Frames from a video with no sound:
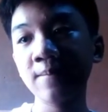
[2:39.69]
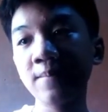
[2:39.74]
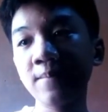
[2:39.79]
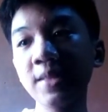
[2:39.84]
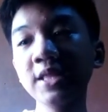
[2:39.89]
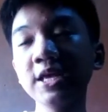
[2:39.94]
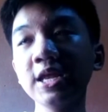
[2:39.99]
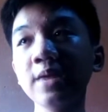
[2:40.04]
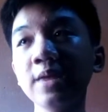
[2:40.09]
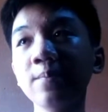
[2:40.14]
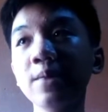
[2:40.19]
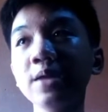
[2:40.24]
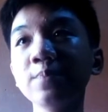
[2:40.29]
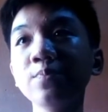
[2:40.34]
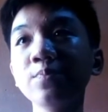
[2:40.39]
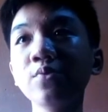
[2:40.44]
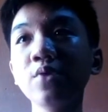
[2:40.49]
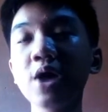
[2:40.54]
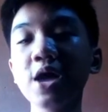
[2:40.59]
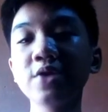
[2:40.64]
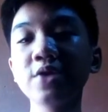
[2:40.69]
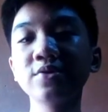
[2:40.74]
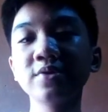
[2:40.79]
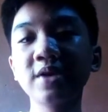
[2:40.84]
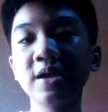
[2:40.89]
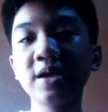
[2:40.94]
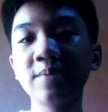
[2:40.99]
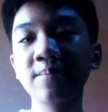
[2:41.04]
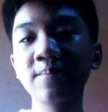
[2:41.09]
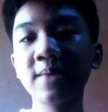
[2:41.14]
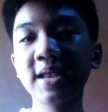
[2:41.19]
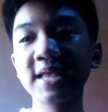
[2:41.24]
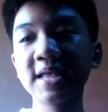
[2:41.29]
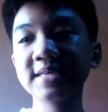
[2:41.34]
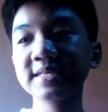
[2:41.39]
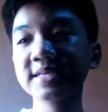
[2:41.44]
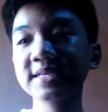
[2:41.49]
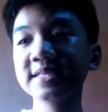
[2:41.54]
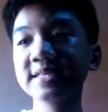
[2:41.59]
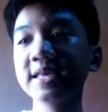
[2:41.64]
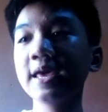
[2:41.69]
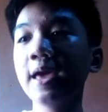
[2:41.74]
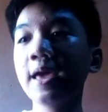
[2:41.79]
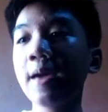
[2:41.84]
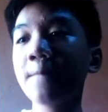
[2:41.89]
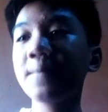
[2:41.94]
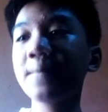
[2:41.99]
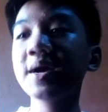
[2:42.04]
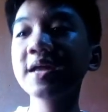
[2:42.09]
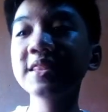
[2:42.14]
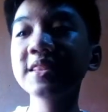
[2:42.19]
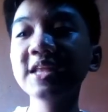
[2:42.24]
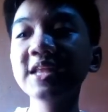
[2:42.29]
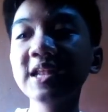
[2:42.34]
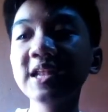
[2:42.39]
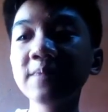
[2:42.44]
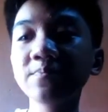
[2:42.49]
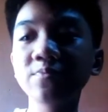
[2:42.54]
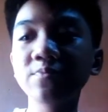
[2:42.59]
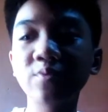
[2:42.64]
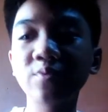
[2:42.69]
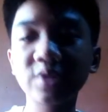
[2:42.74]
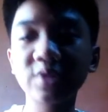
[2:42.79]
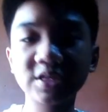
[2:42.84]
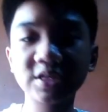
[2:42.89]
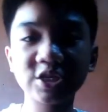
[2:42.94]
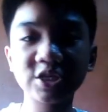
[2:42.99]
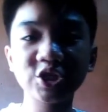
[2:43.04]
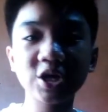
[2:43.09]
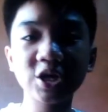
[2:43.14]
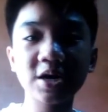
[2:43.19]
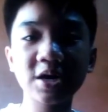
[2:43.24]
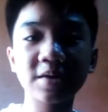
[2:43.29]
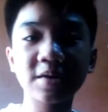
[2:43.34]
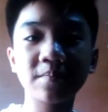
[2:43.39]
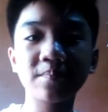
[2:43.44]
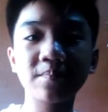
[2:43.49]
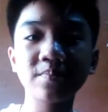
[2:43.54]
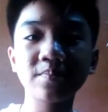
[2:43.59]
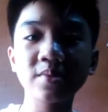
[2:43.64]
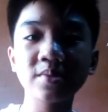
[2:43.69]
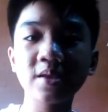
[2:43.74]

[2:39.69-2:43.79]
Ba't ka na, ba't po kanyo na malas? Kasi maganda lang po kasi siya.